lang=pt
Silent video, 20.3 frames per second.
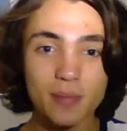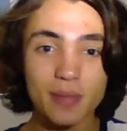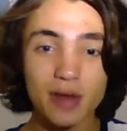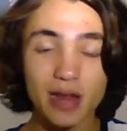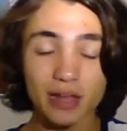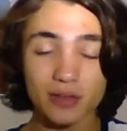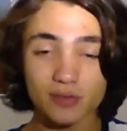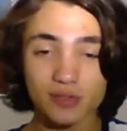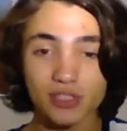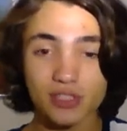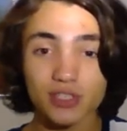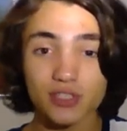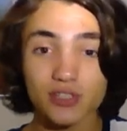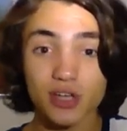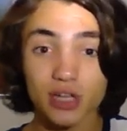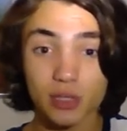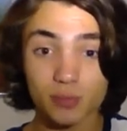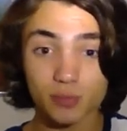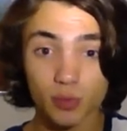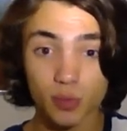para alunos de
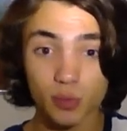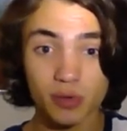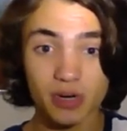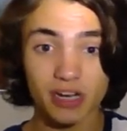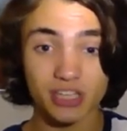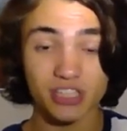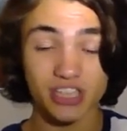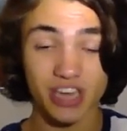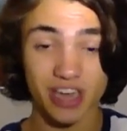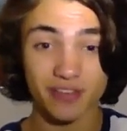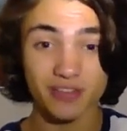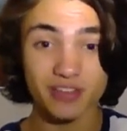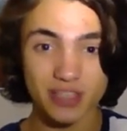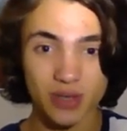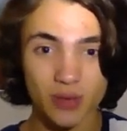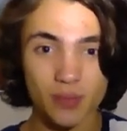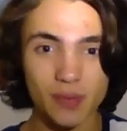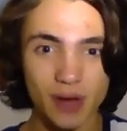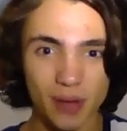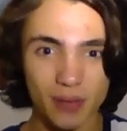escola pública de
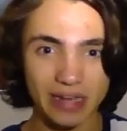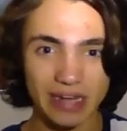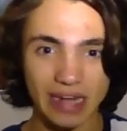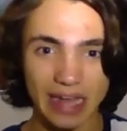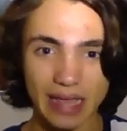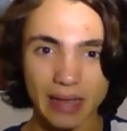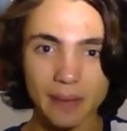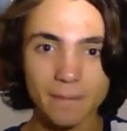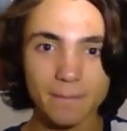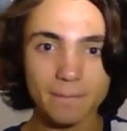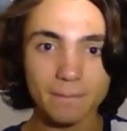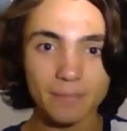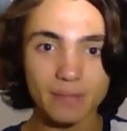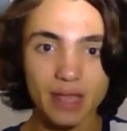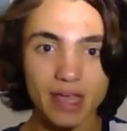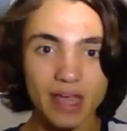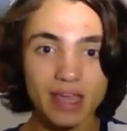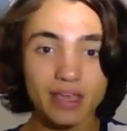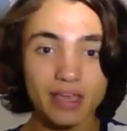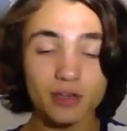revisão para o Enem
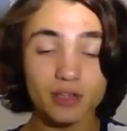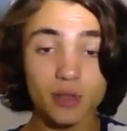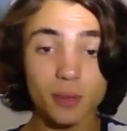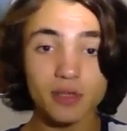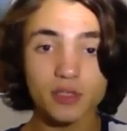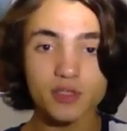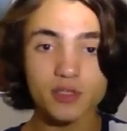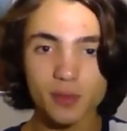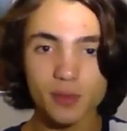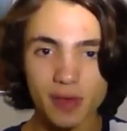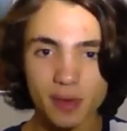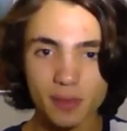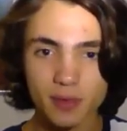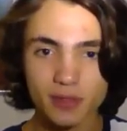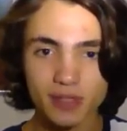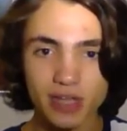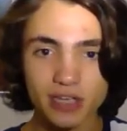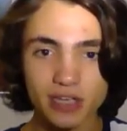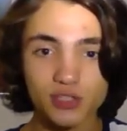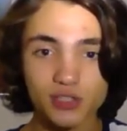e eu também sou membro
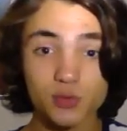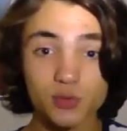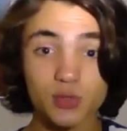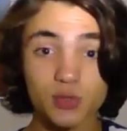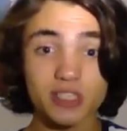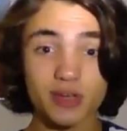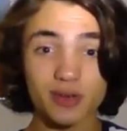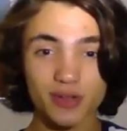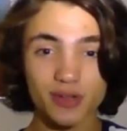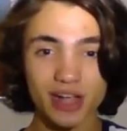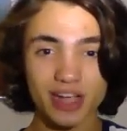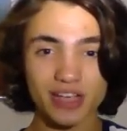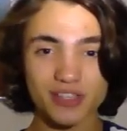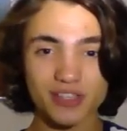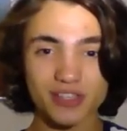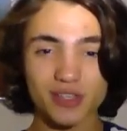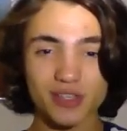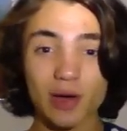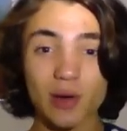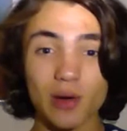da Instituição
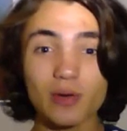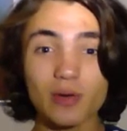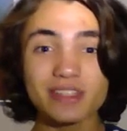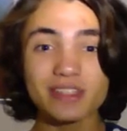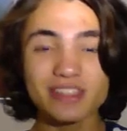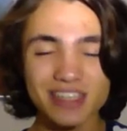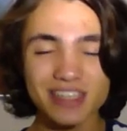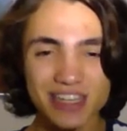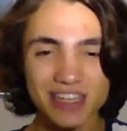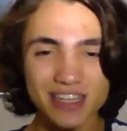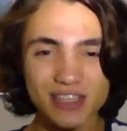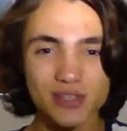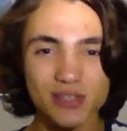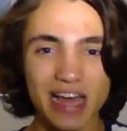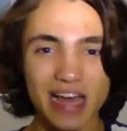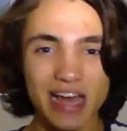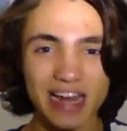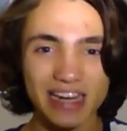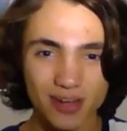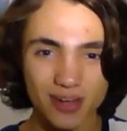Educacional
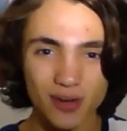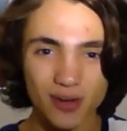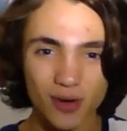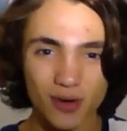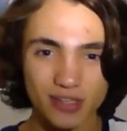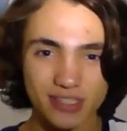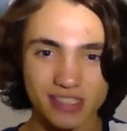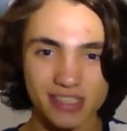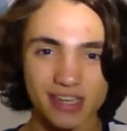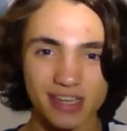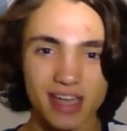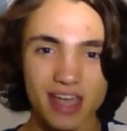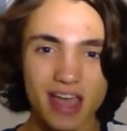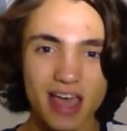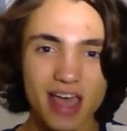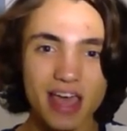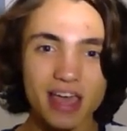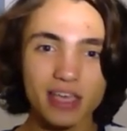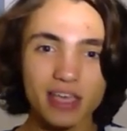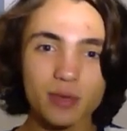Internacional Negócia,
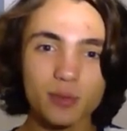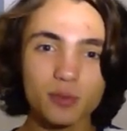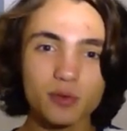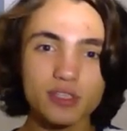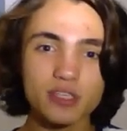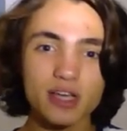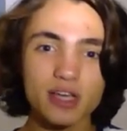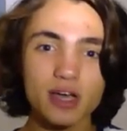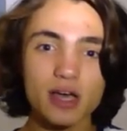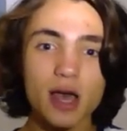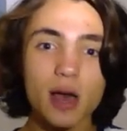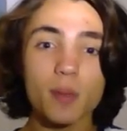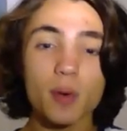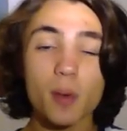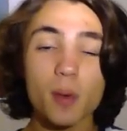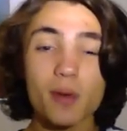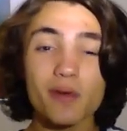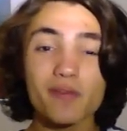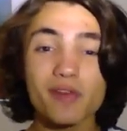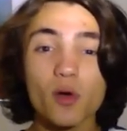que busca
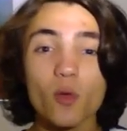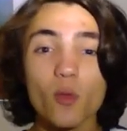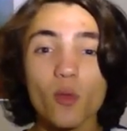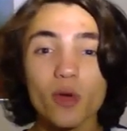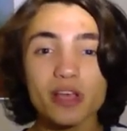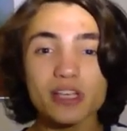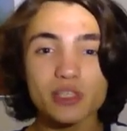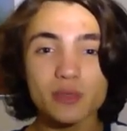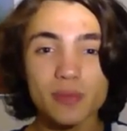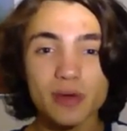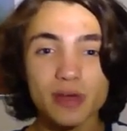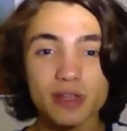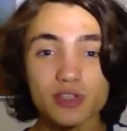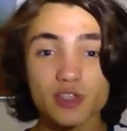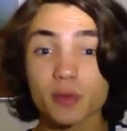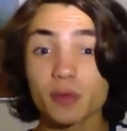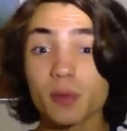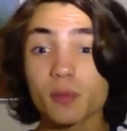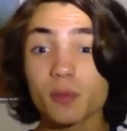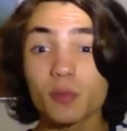promover o conhecimento
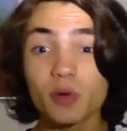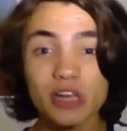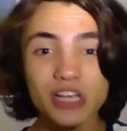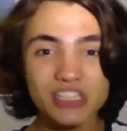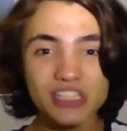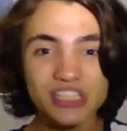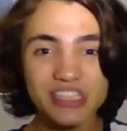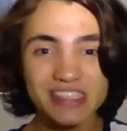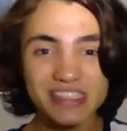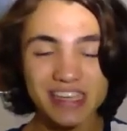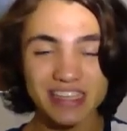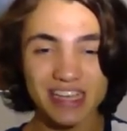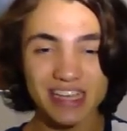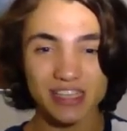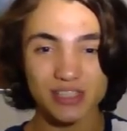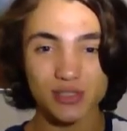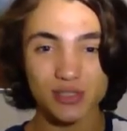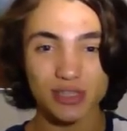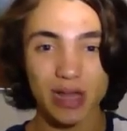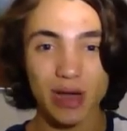sobre política
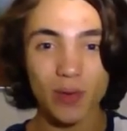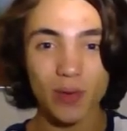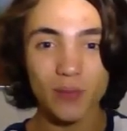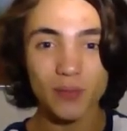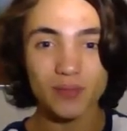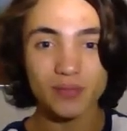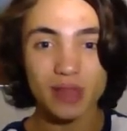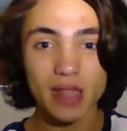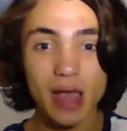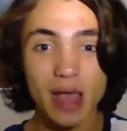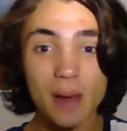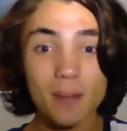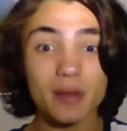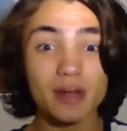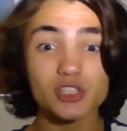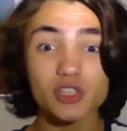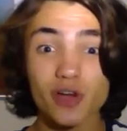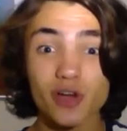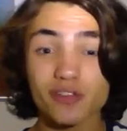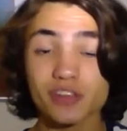internacional para
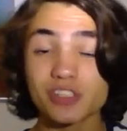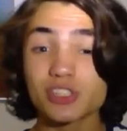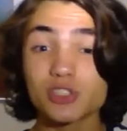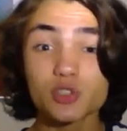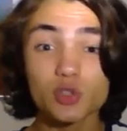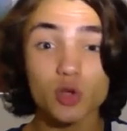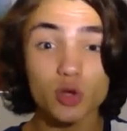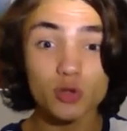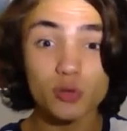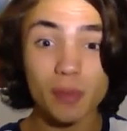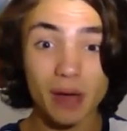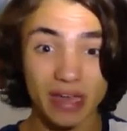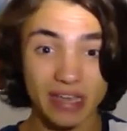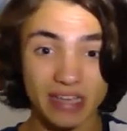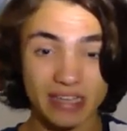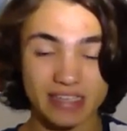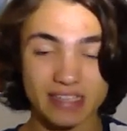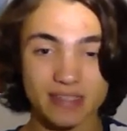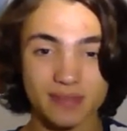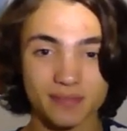jovens de todo o
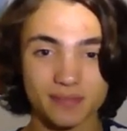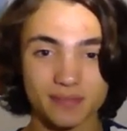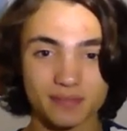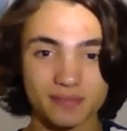país.